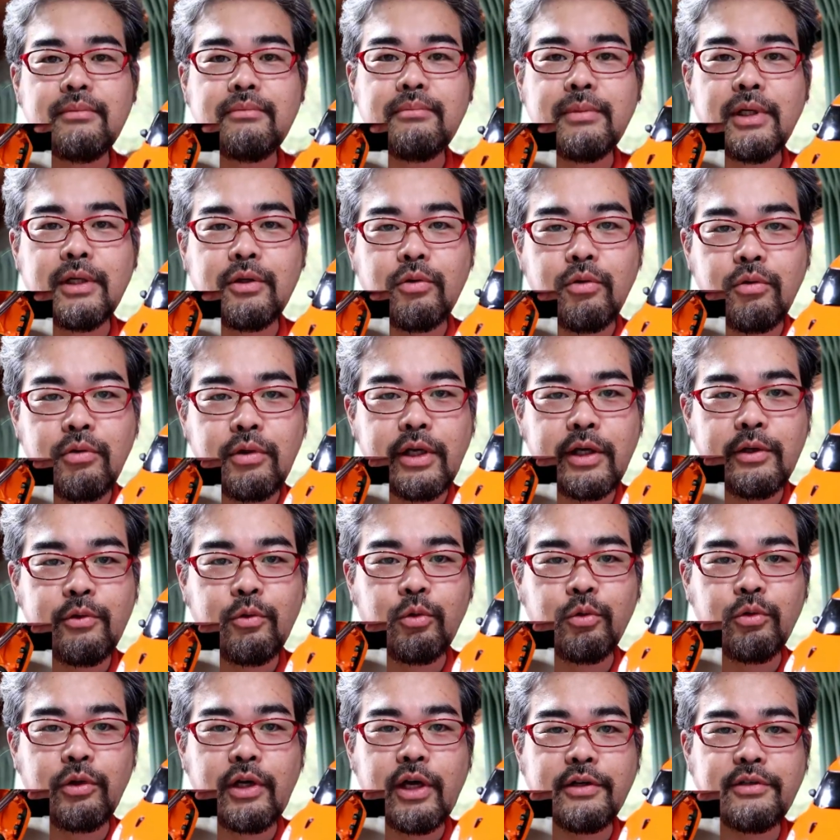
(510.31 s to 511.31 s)
まあ、今回の
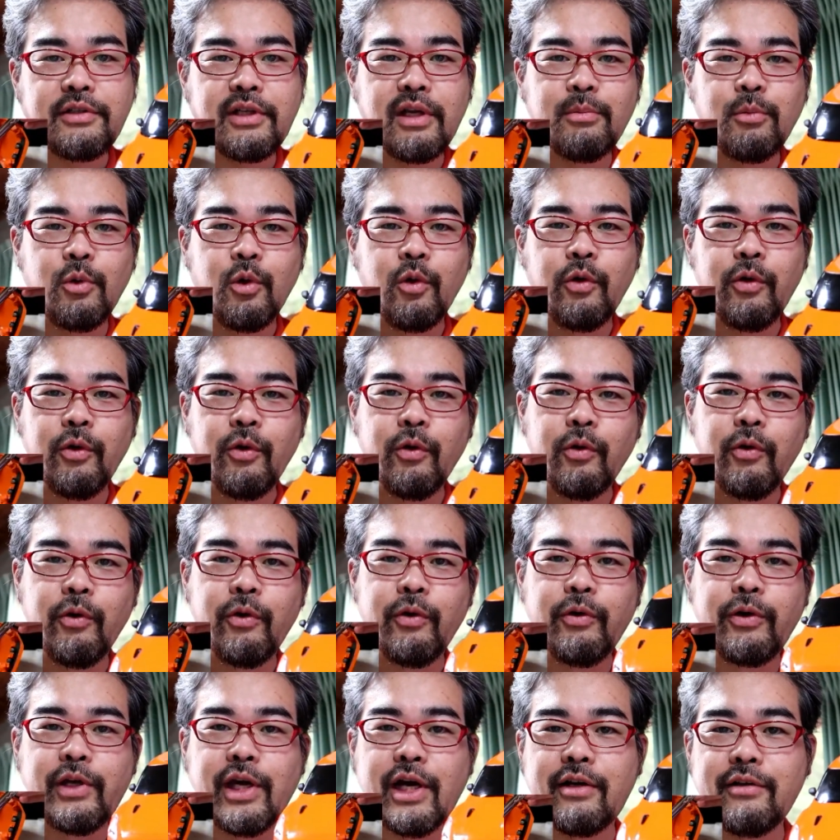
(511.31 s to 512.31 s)
このカスタム
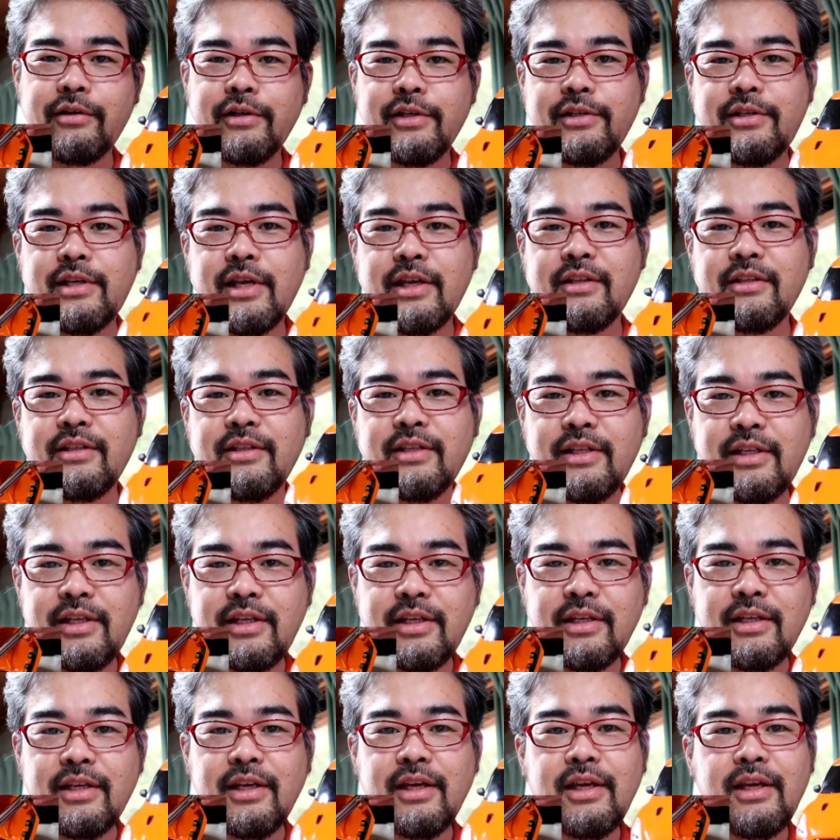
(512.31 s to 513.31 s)
をやる以前
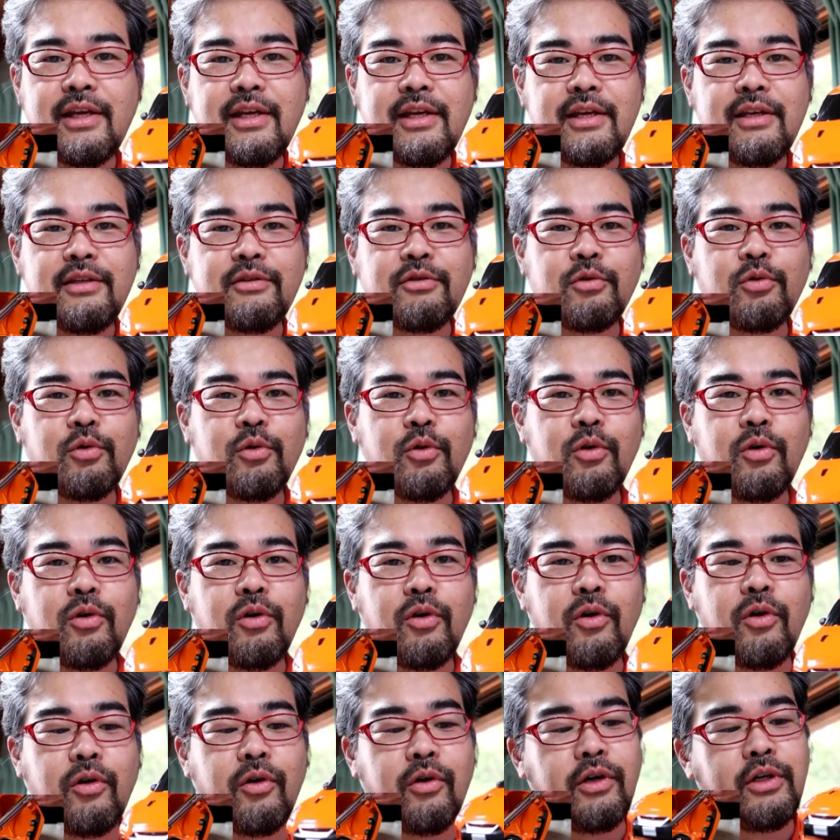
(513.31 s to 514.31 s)
にそ
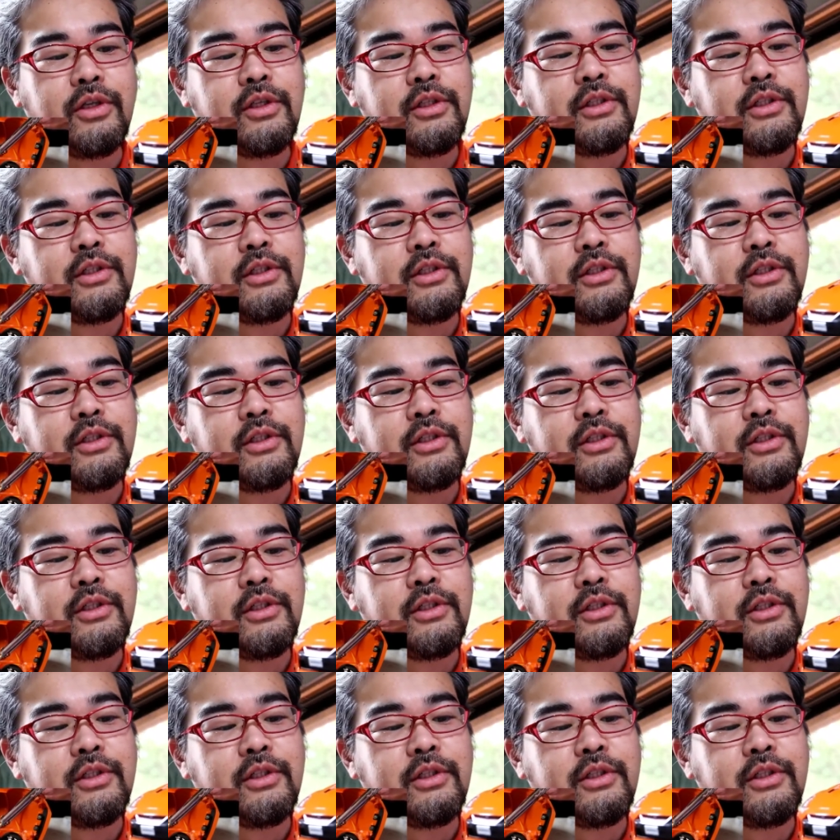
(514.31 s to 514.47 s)
の